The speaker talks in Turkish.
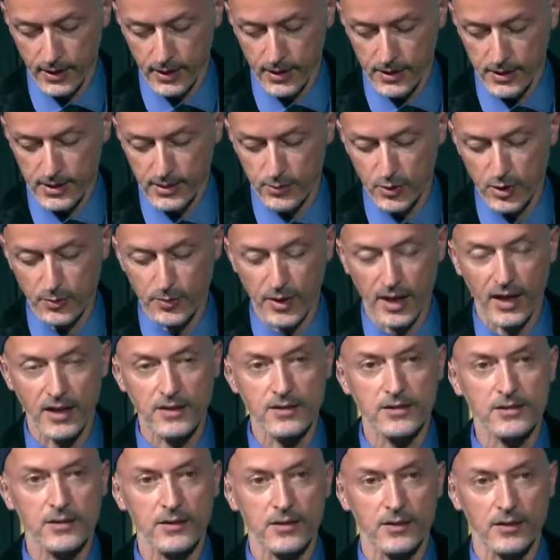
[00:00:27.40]
Şimdi
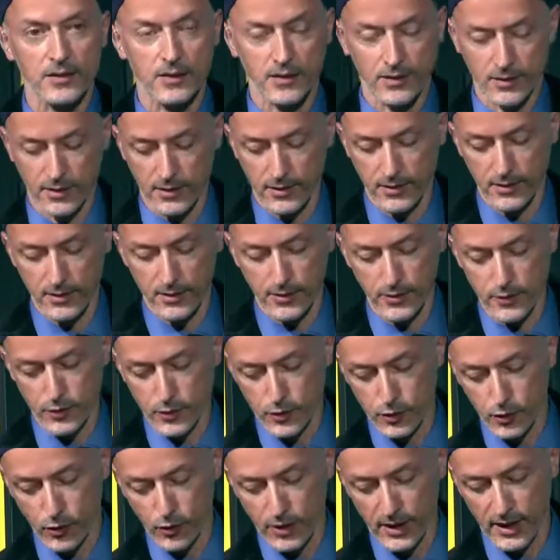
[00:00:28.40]
bazı e,
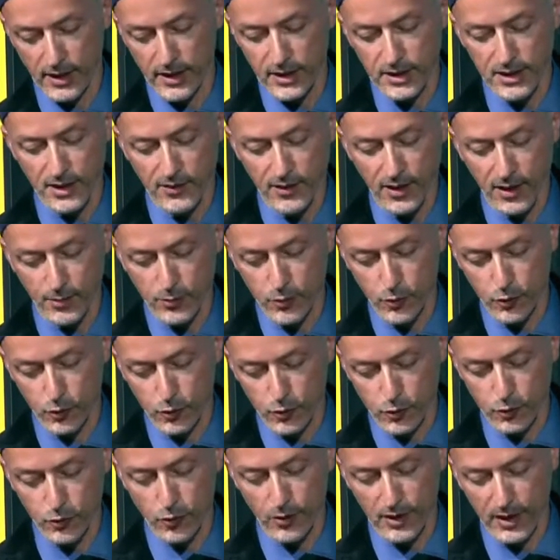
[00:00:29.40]
soruların cevabı
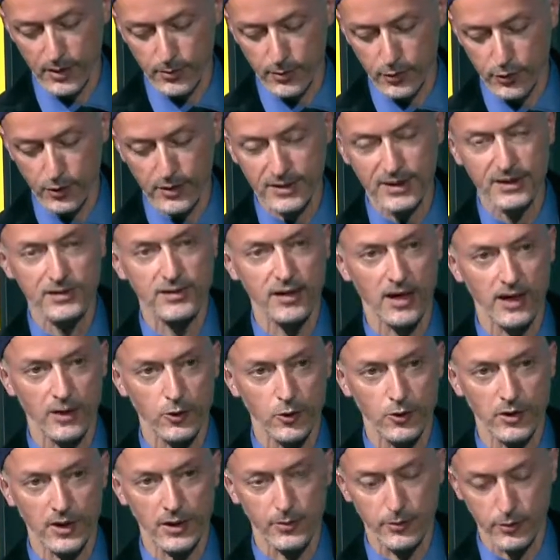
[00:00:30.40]
uzun olabiliyor,
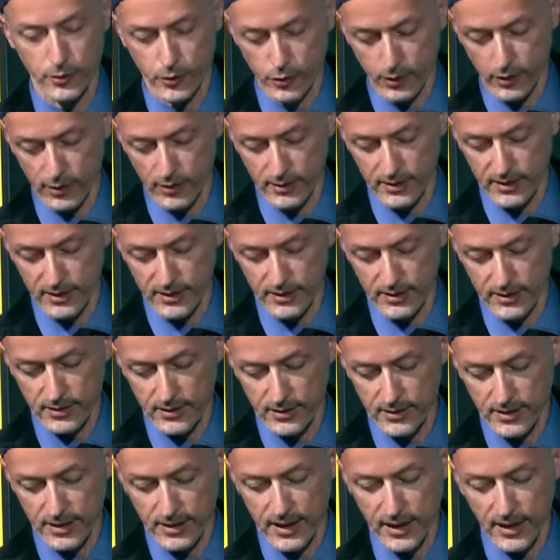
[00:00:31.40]
detaylı olabiliyor.
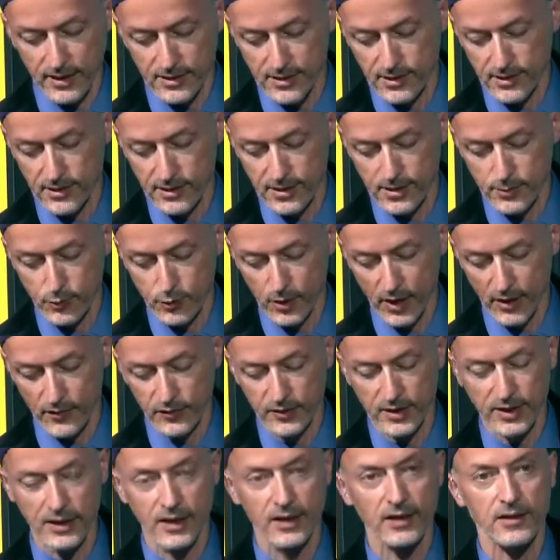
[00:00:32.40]
Dilerseniz bunu
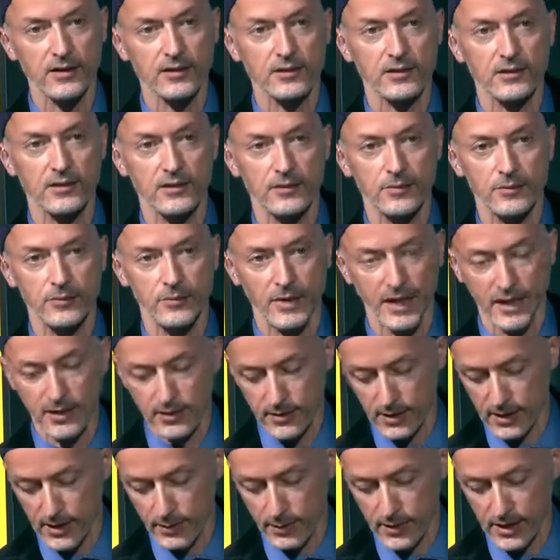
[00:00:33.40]
haftaya e,
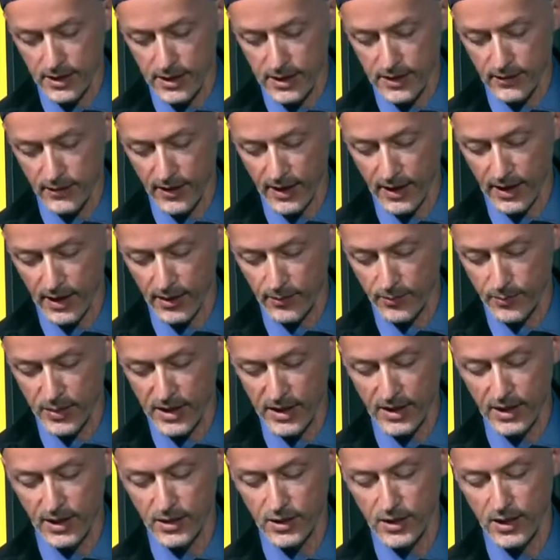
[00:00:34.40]
erteleyebiliriz veya
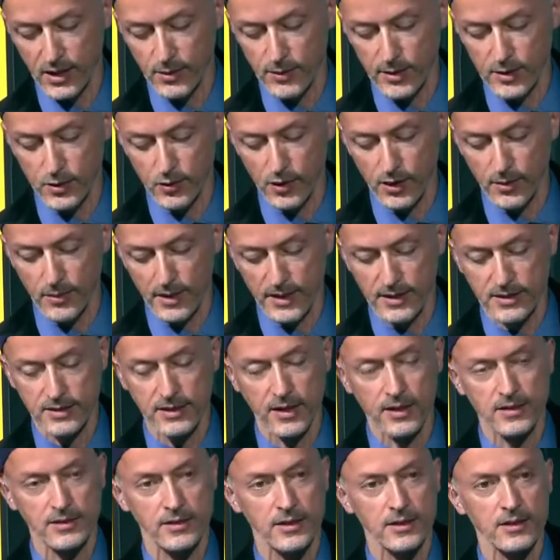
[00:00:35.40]
birkaç kelime söylemek
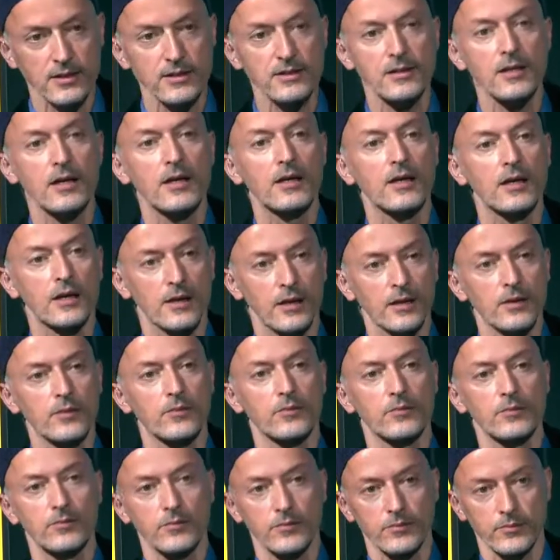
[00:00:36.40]
isterseniz.
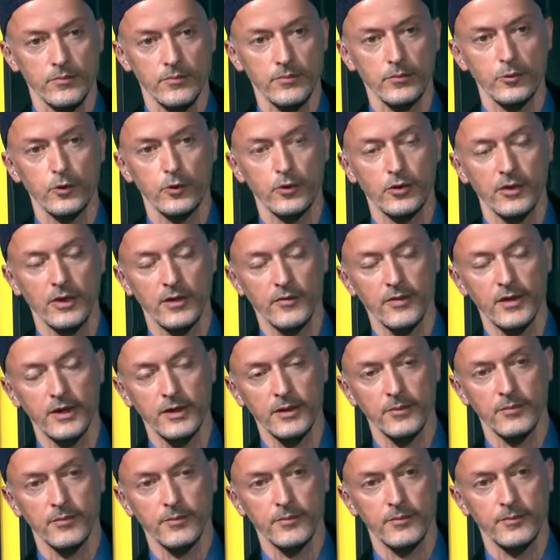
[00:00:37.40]
şimdi Buyurun
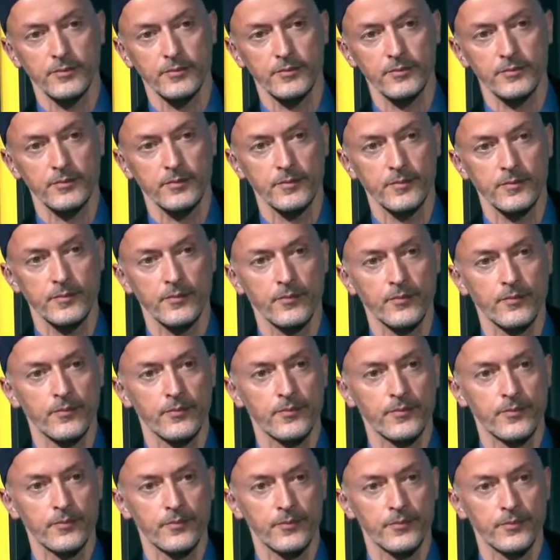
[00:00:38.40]
efendim. Vahadetul
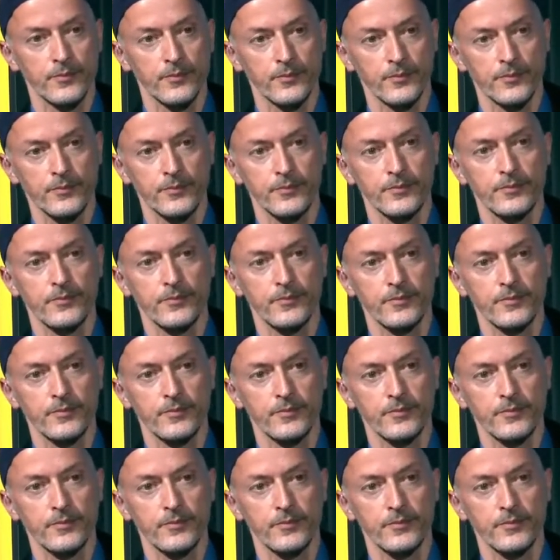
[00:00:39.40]
vücut